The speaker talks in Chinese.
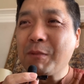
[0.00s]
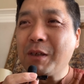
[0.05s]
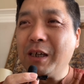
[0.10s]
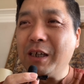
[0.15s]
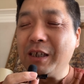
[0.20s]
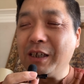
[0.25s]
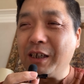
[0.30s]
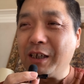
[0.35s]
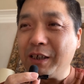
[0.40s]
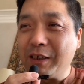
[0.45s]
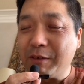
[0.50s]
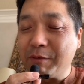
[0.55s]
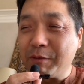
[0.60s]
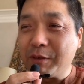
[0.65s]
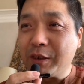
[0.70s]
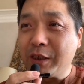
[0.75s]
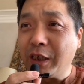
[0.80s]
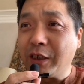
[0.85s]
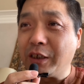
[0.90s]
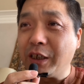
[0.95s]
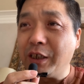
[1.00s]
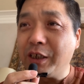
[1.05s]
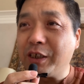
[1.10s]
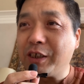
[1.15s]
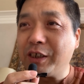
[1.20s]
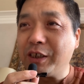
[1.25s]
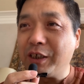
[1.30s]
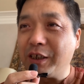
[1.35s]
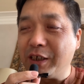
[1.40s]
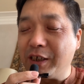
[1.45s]
哎呀，这真
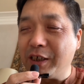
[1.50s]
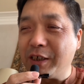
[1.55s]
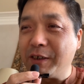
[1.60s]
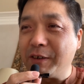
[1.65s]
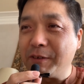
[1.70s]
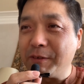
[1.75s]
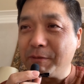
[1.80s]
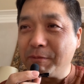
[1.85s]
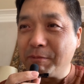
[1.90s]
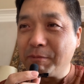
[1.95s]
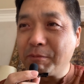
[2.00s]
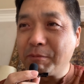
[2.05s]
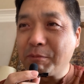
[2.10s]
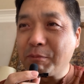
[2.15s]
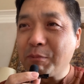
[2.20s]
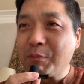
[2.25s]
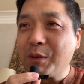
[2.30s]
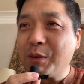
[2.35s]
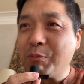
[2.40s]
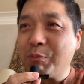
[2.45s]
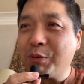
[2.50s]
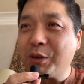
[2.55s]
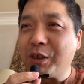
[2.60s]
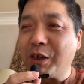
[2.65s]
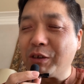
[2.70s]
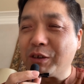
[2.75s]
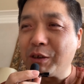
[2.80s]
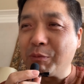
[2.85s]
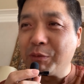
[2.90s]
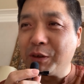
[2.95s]
是不知
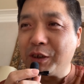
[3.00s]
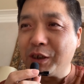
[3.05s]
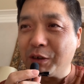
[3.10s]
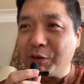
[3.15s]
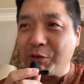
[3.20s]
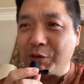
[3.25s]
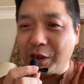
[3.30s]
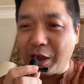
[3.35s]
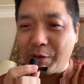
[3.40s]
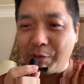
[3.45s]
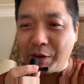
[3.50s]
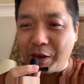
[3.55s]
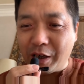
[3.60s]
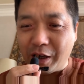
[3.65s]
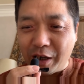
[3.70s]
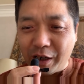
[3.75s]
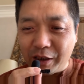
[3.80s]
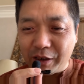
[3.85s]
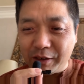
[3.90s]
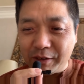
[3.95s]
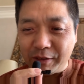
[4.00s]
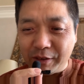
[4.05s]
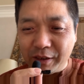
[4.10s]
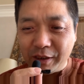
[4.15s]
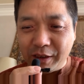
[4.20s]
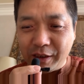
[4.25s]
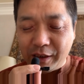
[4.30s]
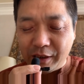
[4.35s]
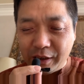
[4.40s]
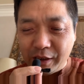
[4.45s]
道怎么形容他们哈。
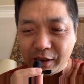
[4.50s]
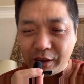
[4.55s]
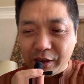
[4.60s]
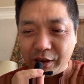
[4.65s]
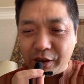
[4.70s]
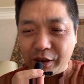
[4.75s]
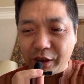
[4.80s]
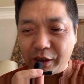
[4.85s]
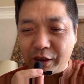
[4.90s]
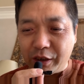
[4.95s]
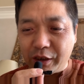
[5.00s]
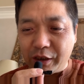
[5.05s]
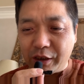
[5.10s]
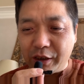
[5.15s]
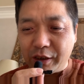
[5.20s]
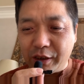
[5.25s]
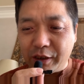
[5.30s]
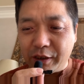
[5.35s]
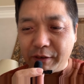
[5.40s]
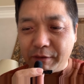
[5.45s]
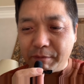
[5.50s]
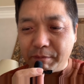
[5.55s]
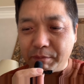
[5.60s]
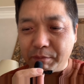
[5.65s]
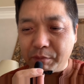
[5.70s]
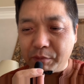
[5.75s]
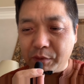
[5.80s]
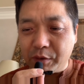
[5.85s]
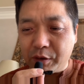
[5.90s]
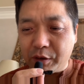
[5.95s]
这个
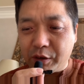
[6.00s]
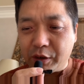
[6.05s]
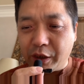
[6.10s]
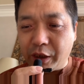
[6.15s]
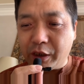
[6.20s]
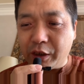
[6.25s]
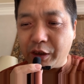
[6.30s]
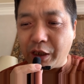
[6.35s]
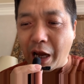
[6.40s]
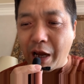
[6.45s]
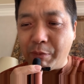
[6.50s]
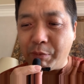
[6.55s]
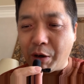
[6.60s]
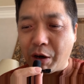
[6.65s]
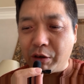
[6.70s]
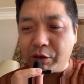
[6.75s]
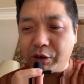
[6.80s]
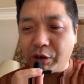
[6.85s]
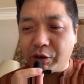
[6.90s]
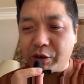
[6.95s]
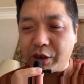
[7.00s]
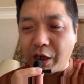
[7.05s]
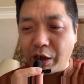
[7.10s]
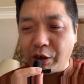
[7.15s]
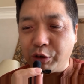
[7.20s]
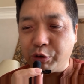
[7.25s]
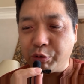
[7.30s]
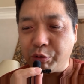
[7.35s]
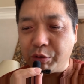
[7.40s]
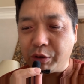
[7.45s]
这个代表叫
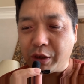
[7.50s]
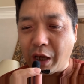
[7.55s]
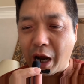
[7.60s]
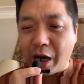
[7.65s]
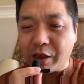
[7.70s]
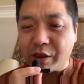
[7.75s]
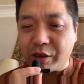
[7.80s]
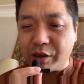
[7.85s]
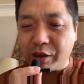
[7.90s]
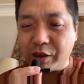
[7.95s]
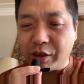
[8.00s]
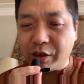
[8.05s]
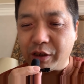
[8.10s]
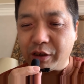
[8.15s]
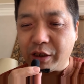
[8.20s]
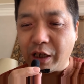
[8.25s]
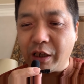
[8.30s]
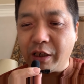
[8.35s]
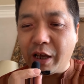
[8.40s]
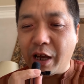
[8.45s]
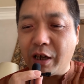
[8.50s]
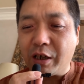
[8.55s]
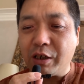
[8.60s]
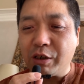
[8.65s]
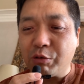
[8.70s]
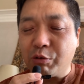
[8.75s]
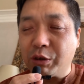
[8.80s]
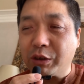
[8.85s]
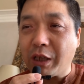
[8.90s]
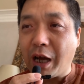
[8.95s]
张军大使，在联合
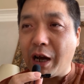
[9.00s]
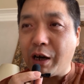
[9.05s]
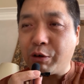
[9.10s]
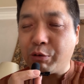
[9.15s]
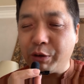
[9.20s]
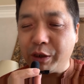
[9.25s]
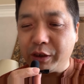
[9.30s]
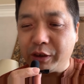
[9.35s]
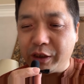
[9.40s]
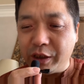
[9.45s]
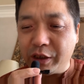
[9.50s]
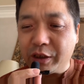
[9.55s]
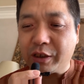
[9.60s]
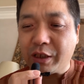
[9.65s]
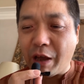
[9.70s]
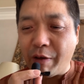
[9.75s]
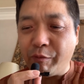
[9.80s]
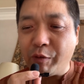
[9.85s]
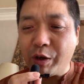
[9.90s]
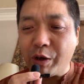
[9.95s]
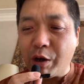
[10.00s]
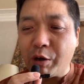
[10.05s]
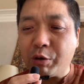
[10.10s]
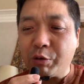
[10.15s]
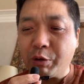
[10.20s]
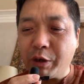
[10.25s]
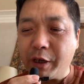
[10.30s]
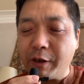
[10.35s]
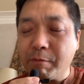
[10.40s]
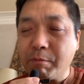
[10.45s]
国大会第三委员
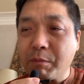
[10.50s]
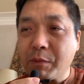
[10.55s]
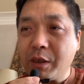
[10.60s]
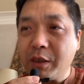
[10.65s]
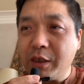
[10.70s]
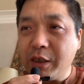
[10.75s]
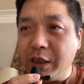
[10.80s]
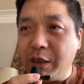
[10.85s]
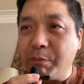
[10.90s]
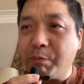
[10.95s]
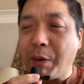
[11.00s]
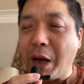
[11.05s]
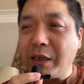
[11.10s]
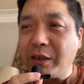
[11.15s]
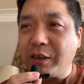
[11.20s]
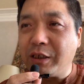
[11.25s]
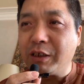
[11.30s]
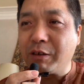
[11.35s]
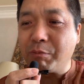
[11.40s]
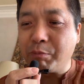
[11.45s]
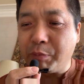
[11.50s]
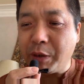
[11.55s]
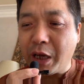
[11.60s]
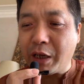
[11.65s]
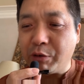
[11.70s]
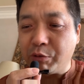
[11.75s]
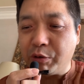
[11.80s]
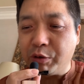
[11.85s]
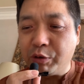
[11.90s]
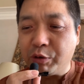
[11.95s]
会一般性
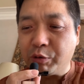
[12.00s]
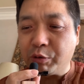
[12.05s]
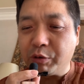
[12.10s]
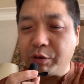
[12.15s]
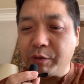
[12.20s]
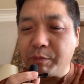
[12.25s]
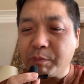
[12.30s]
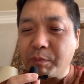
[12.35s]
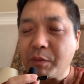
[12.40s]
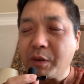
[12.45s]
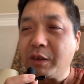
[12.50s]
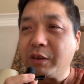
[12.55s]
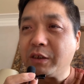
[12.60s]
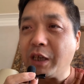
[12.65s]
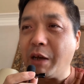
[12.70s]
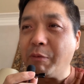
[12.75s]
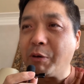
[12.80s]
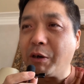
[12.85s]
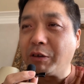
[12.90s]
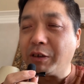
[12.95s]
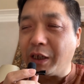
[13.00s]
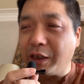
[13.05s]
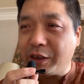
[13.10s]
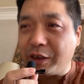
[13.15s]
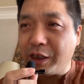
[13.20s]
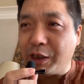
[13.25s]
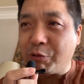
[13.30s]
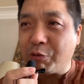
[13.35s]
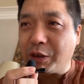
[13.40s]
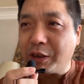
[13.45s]
辩论中，代表哪
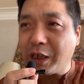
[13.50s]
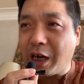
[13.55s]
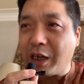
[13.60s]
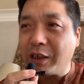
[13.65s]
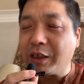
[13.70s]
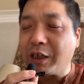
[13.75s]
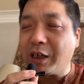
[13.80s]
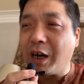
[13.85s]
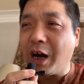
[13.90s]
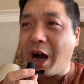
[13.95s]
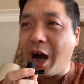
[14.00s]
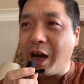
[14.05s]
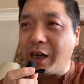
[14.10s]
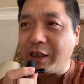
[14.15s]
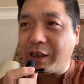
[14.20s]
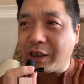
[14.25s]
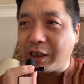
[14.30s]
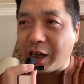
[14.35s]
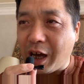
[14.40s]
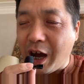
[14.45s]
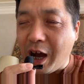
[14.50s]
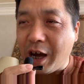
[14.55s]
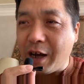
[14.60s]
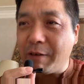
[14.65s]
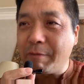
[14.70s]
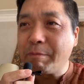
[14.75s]
些国家呢？安哥拉，